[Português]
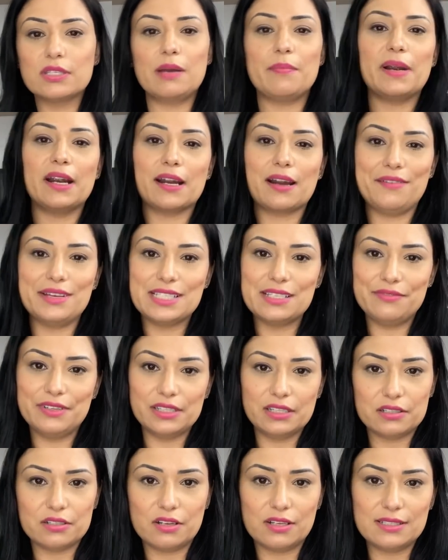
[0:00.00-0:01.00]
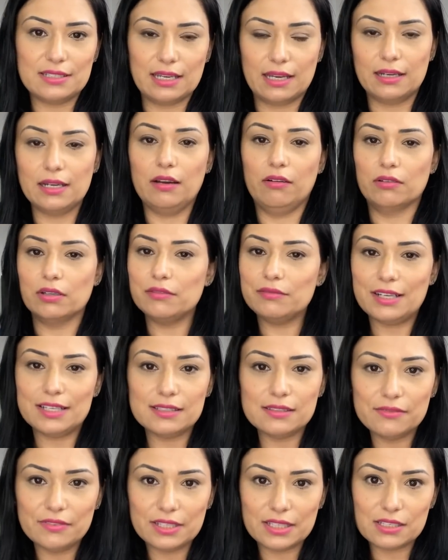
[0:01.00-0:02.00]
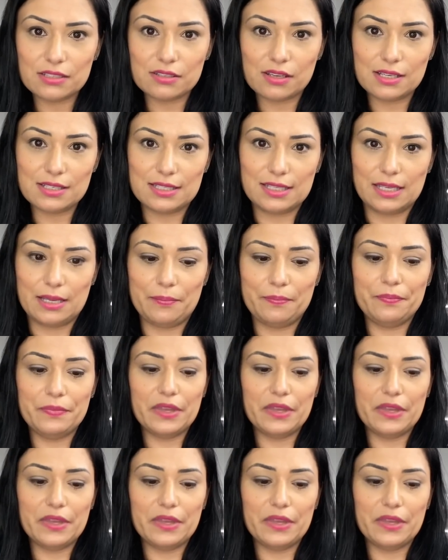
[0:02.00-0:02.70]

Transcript: a marca vai se vender sozinha. Não, não vai se vender sozinha.